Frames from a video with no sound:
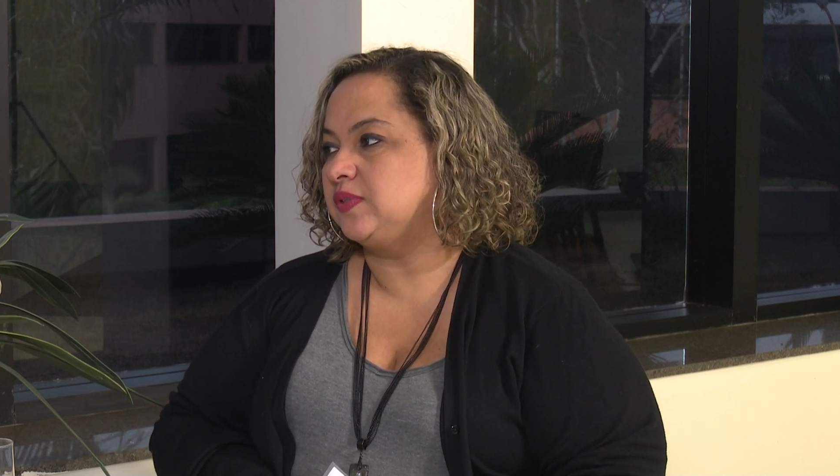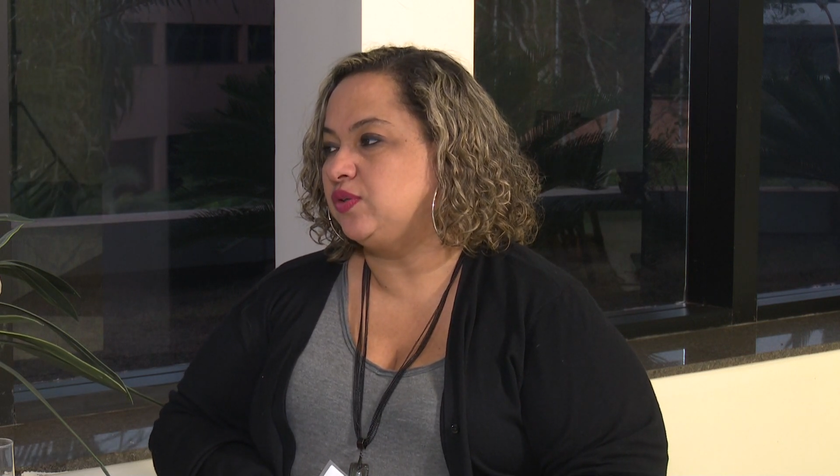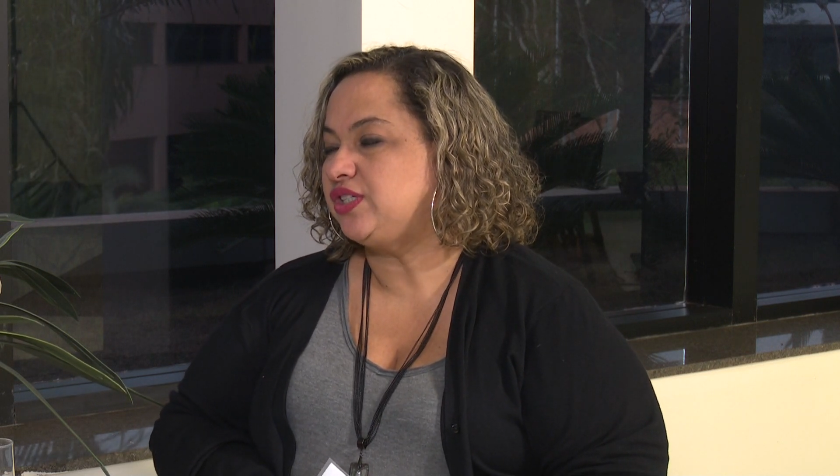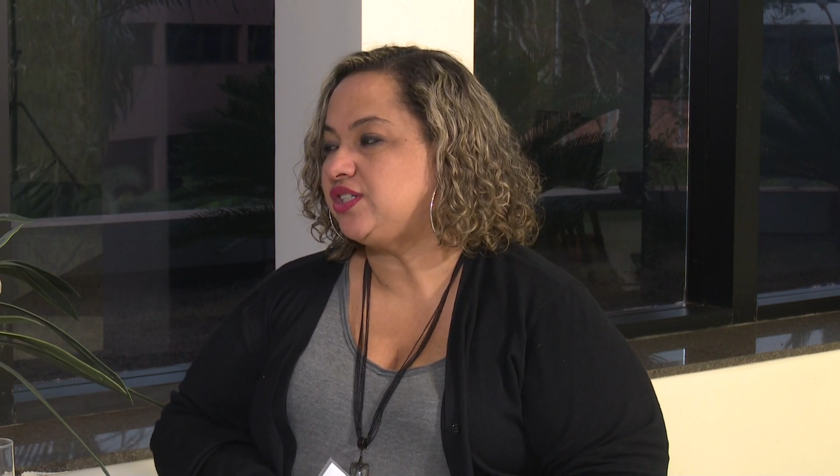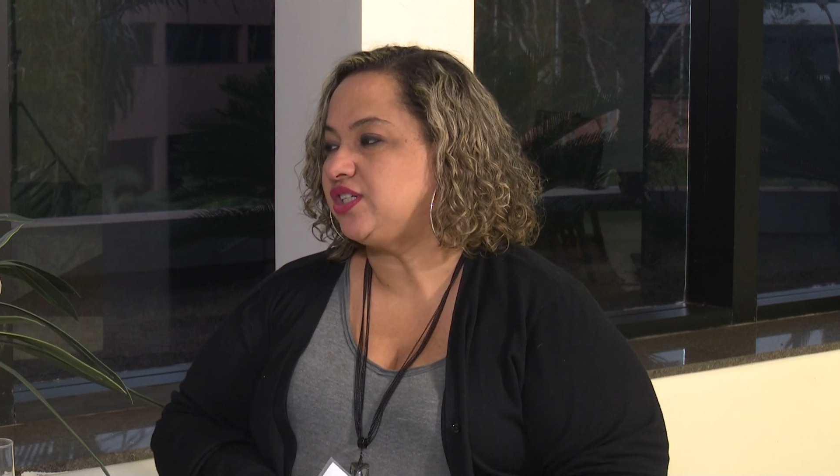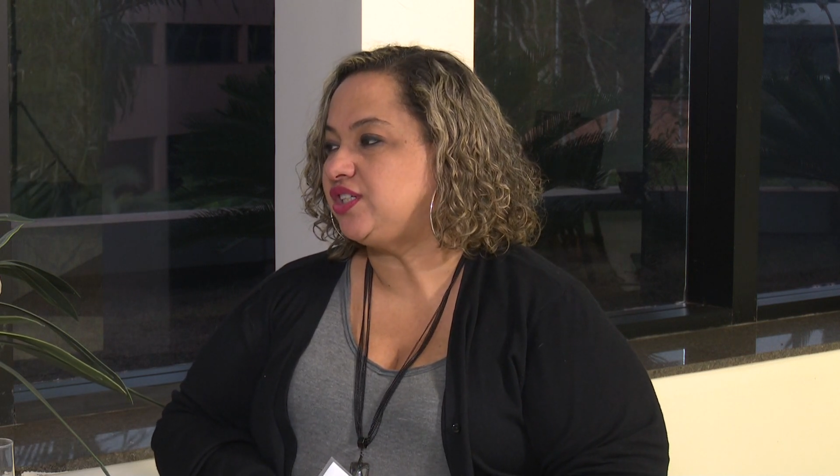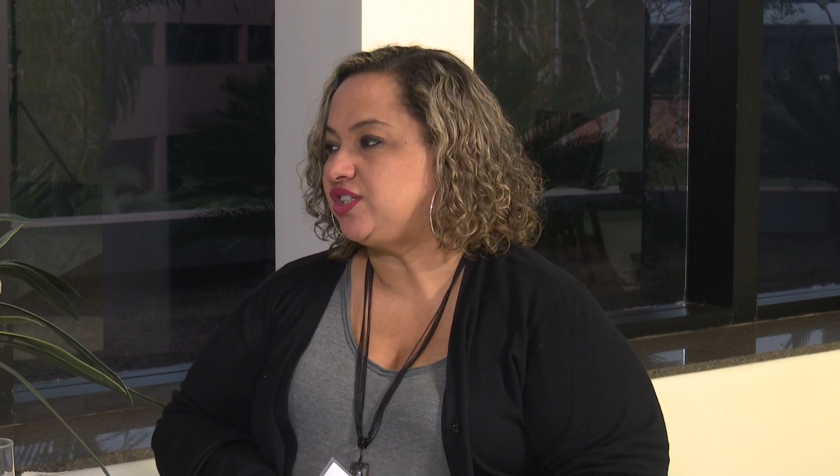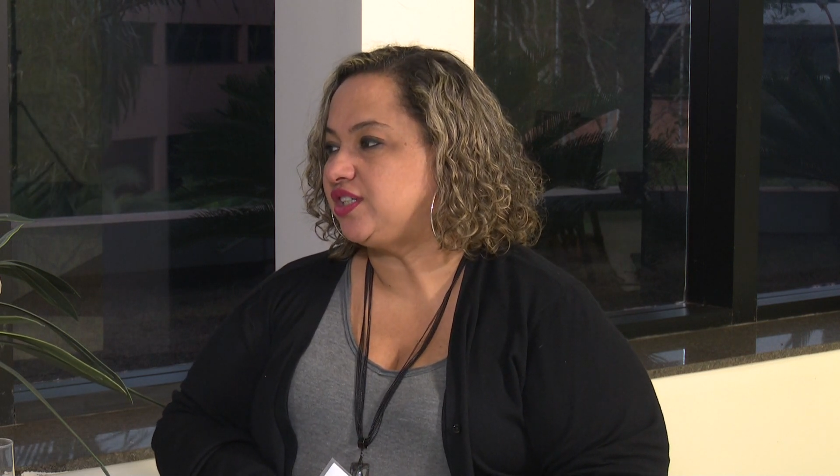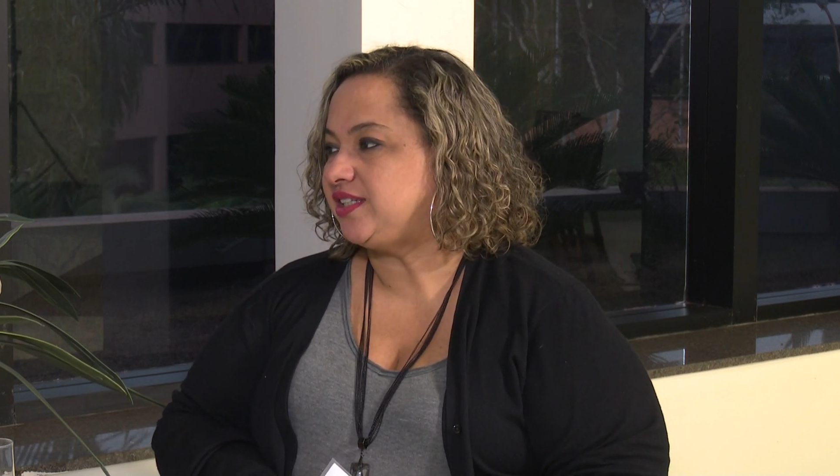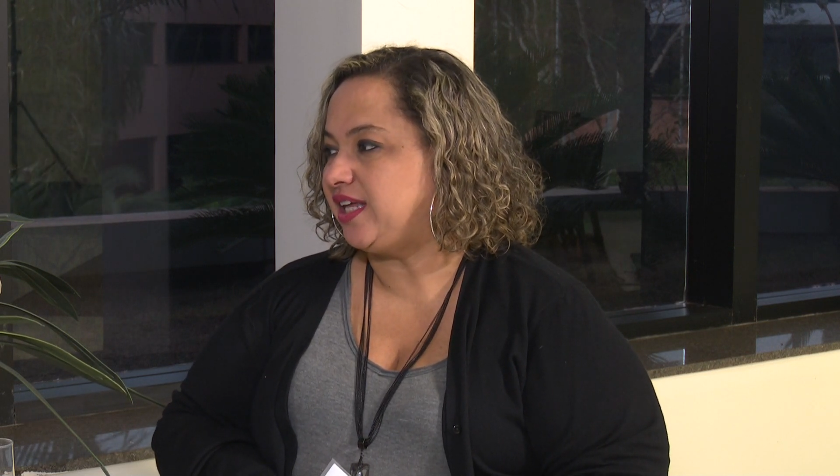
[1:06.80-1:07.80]
Hoje a
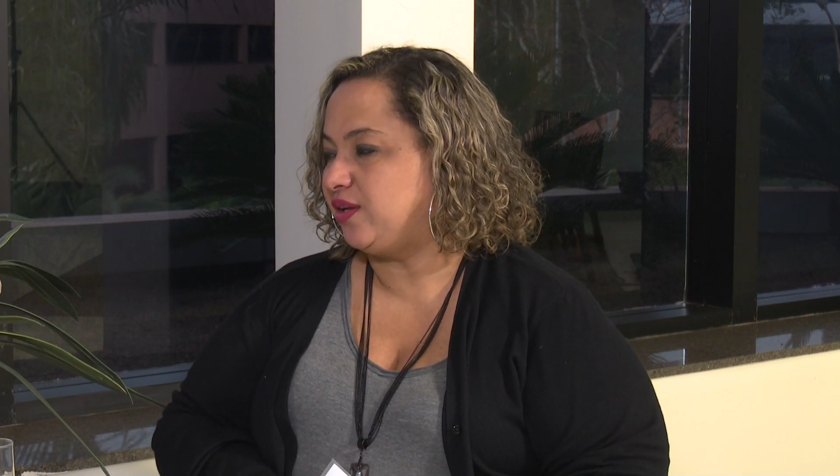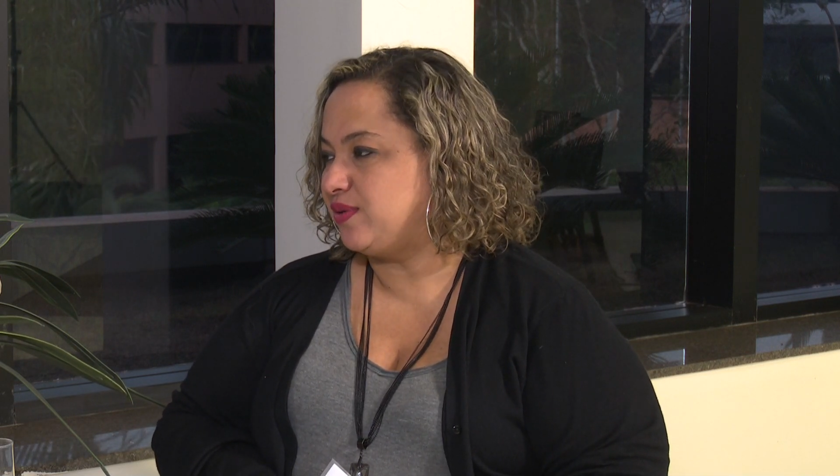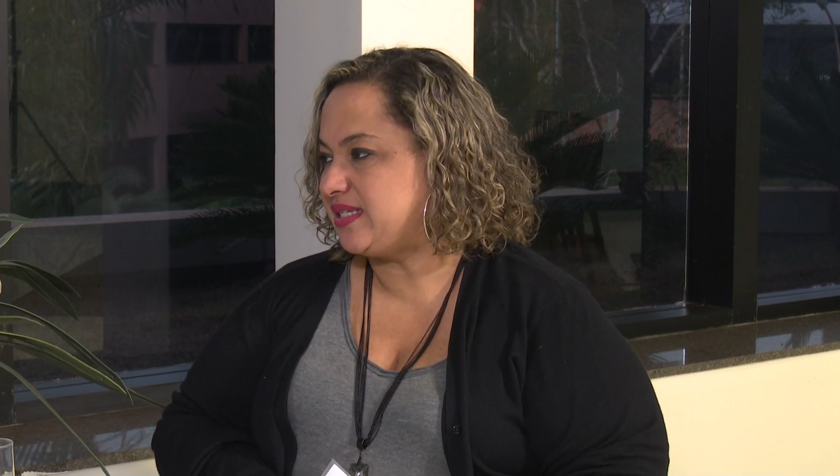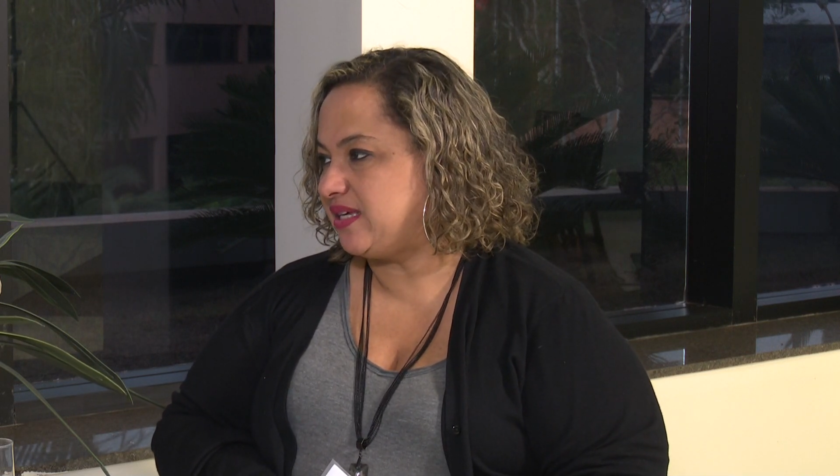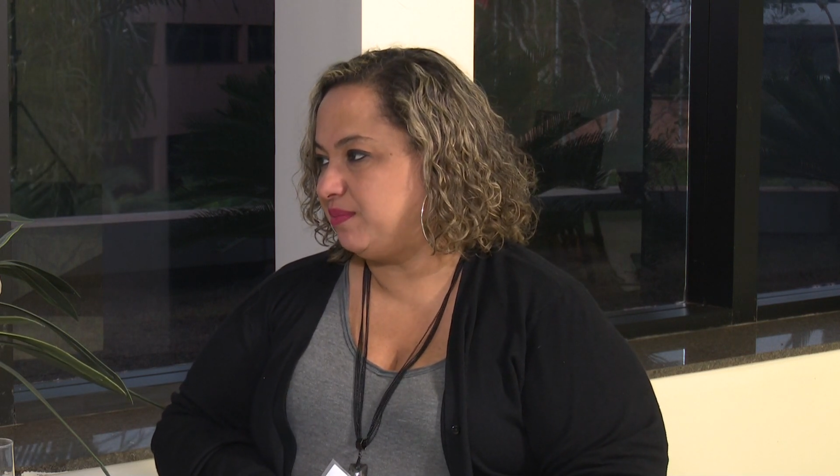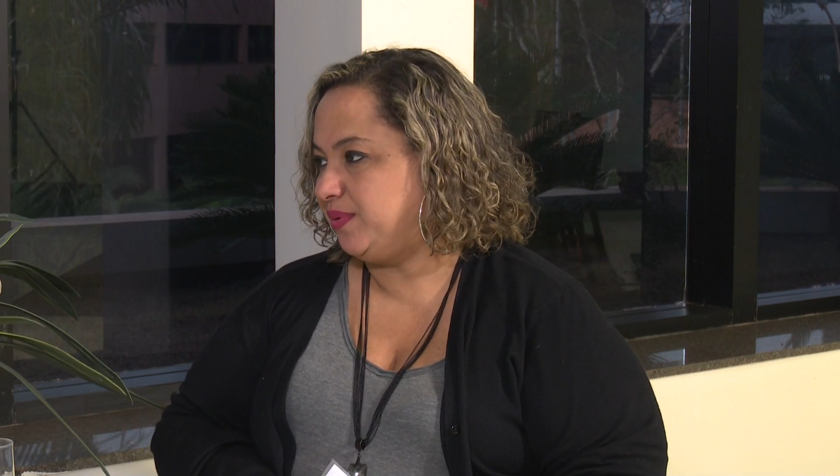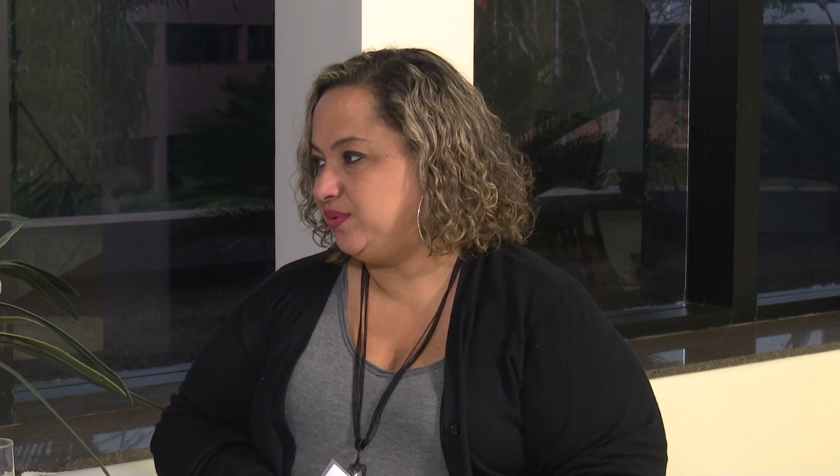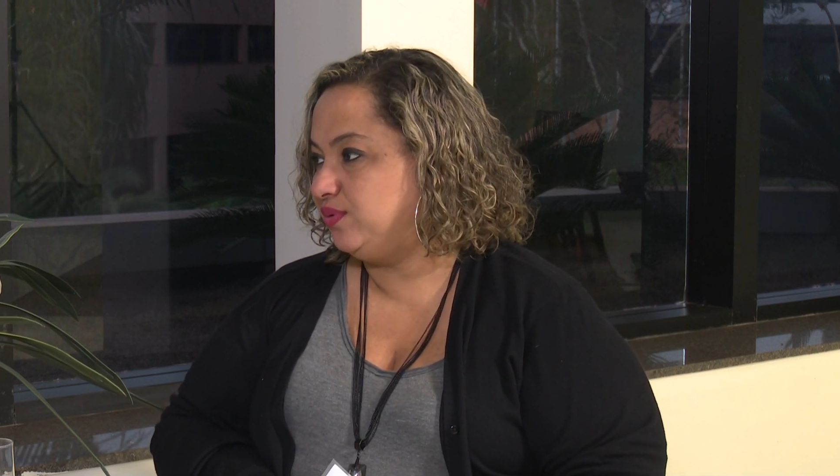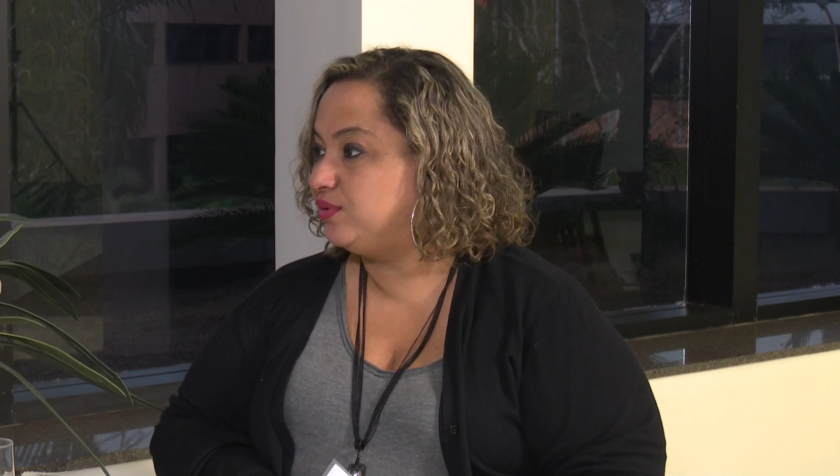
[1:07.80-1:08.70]
gente tem o exemplo do